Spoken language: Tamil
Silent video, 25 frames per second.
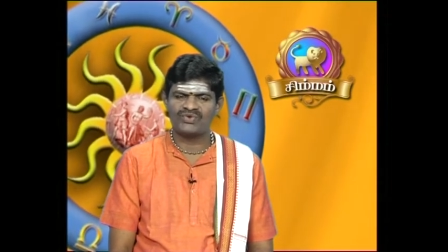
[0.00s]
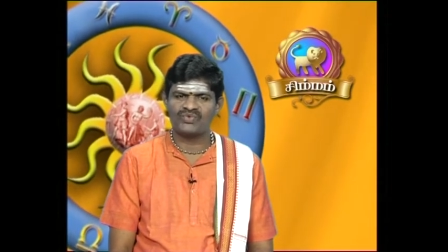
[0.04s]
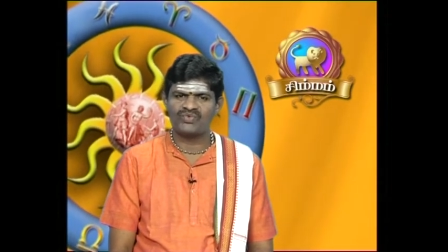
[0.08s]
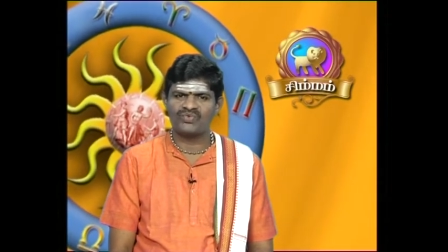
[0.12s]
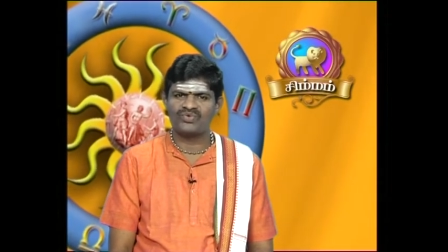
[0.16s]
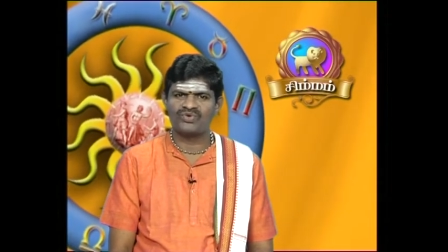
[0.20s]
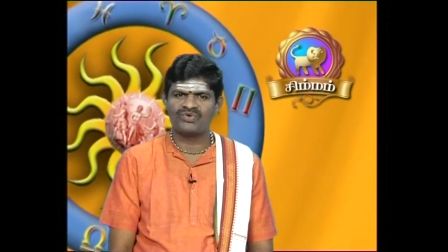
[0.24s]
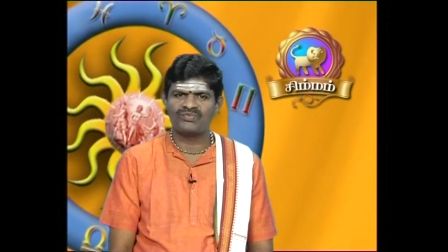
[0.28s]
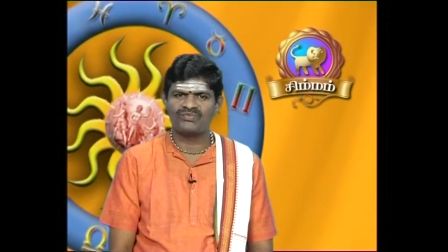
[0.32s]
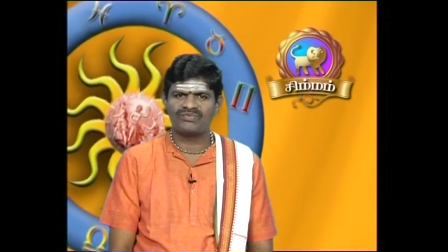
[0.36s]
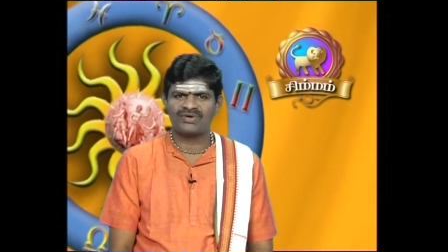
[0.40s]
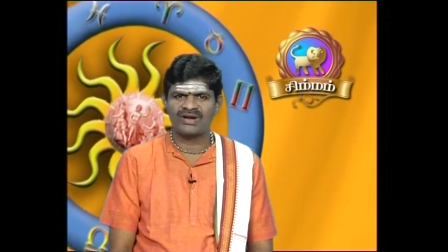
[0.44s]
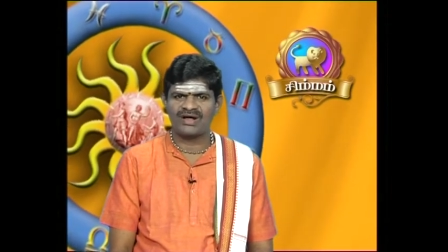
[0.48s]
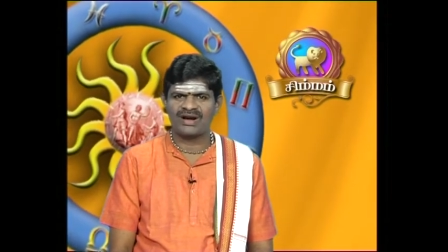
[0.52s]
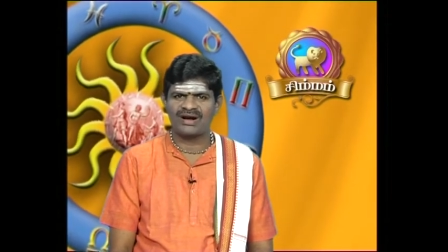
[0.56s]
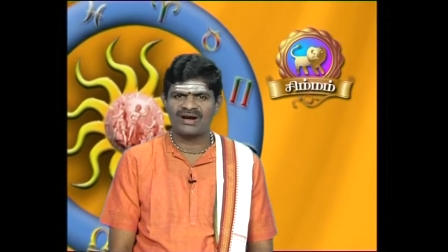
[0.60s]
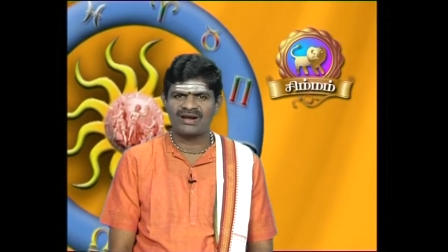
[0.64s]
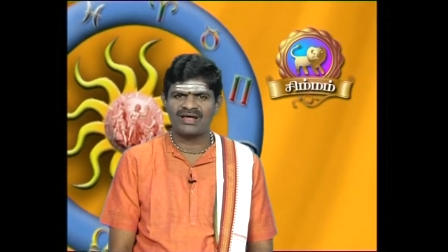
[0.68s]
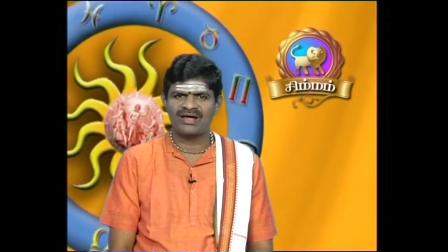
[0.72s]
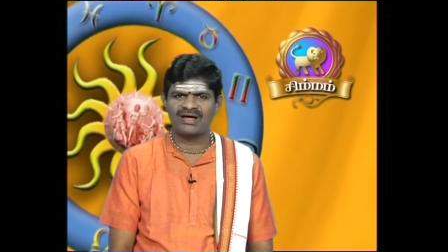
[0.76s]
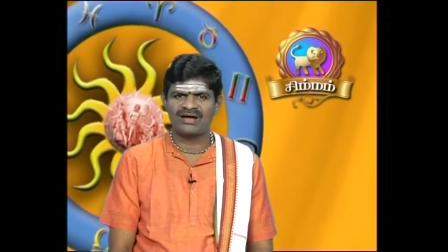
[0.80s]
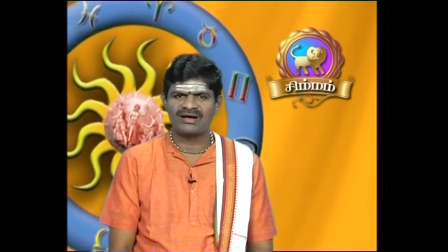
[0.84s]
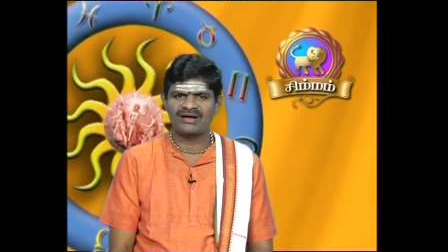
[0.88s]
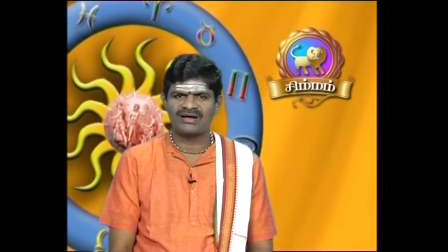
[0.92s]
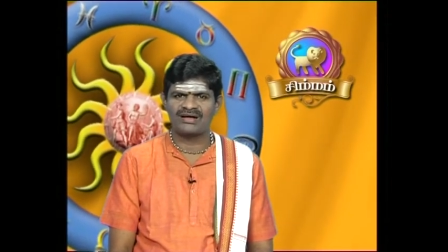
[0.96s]
கூடும்
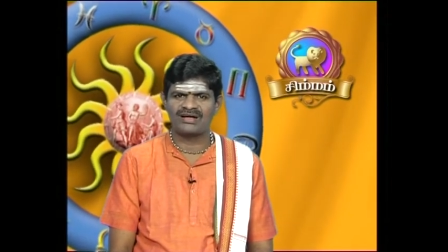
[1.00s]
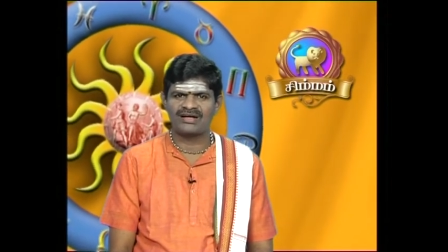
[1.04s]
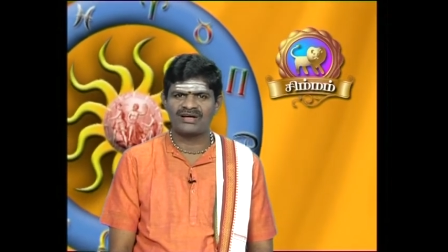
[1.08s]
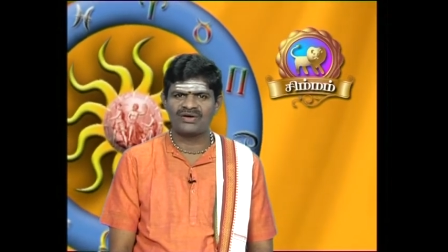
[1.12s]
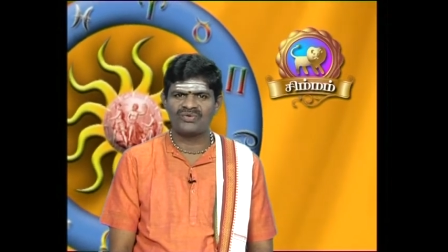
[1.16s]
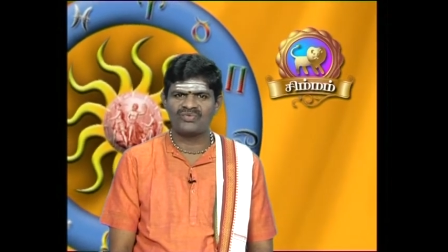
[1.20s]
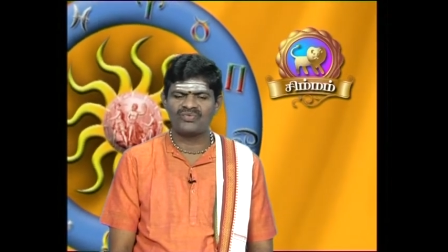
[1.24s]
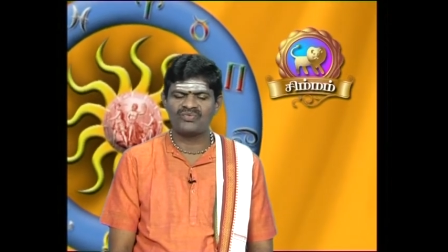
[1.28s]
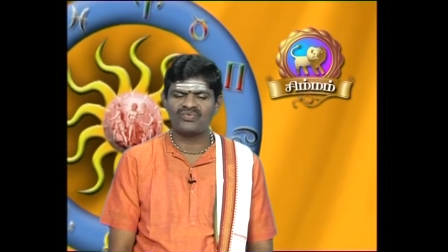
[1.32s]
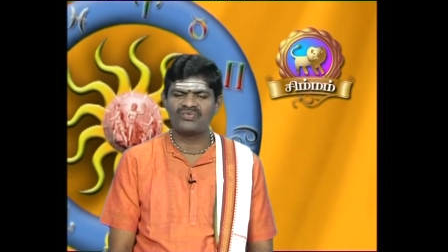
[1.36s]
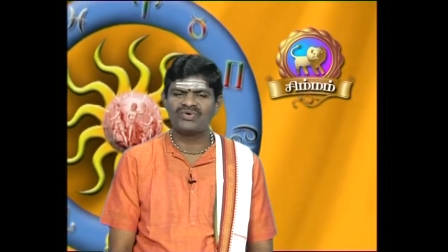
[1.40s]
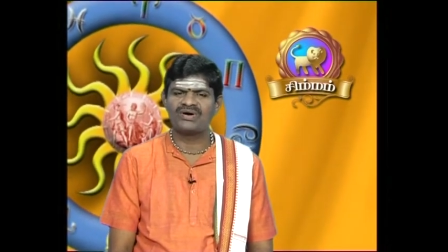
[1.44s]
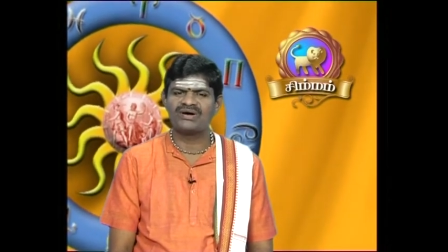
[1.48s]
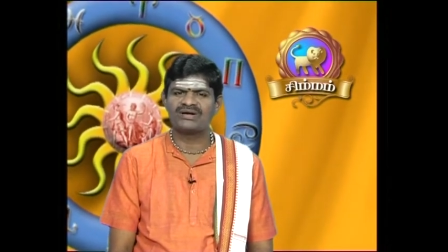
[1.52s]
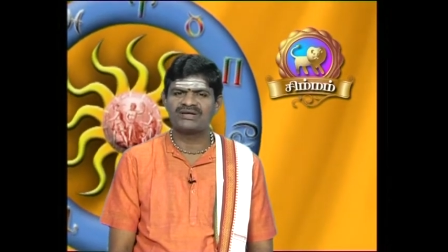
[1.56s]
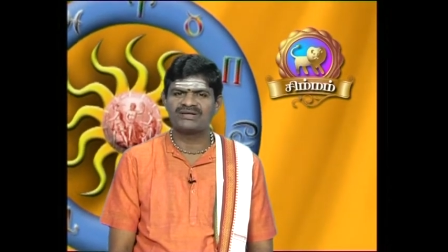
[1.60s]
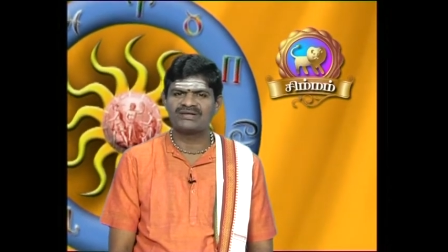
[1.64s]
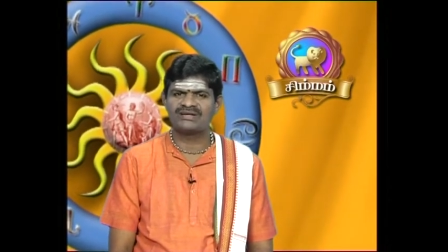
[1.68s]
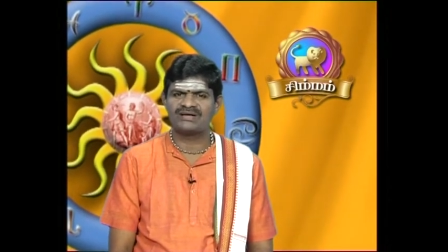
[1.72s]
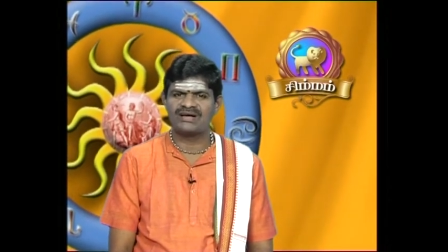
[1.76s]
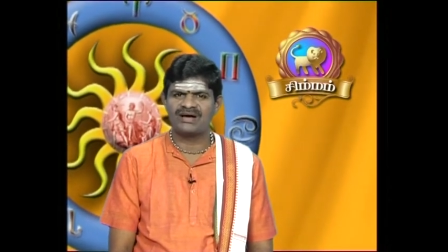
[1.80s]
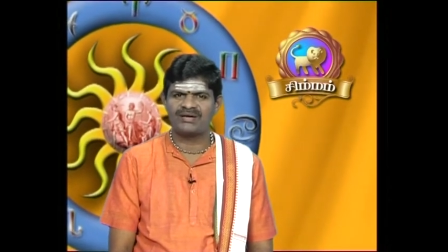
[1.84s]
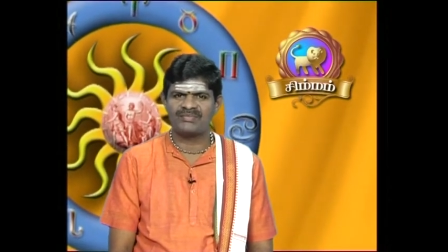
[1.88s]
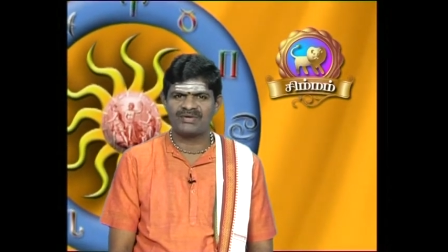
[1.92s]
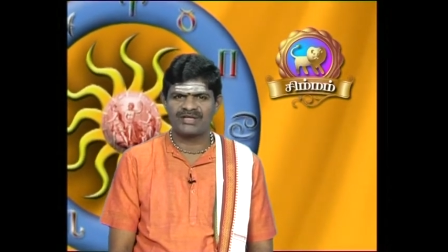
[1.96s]
நாளாக
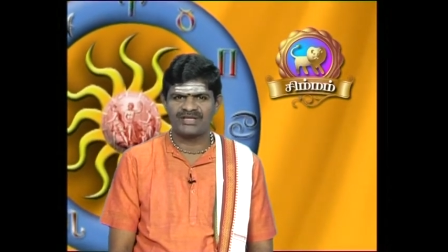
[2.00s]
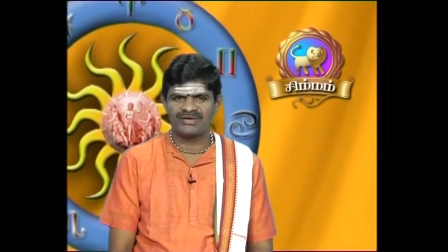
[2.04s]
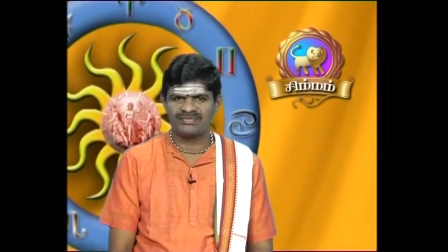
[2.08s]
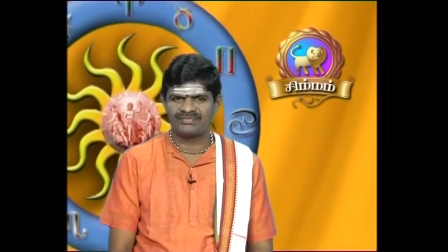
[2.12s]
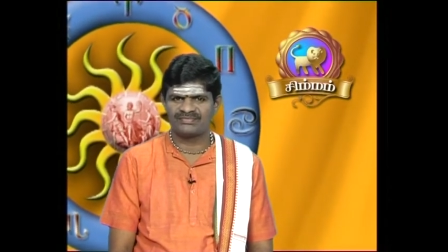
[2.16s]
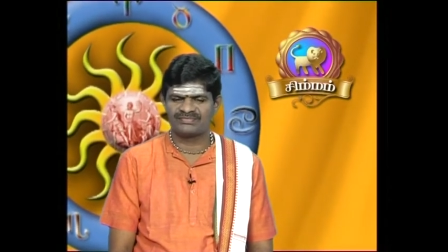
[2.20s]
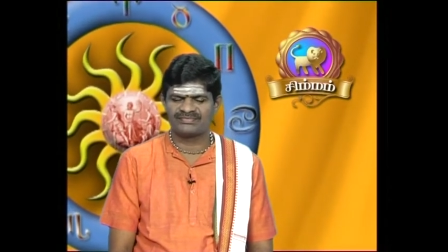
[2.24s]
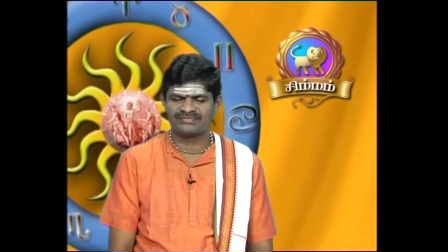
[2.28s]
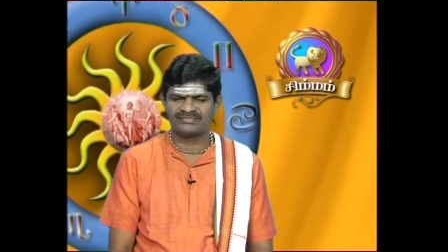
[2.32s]
உங்களுக்கு அமையும்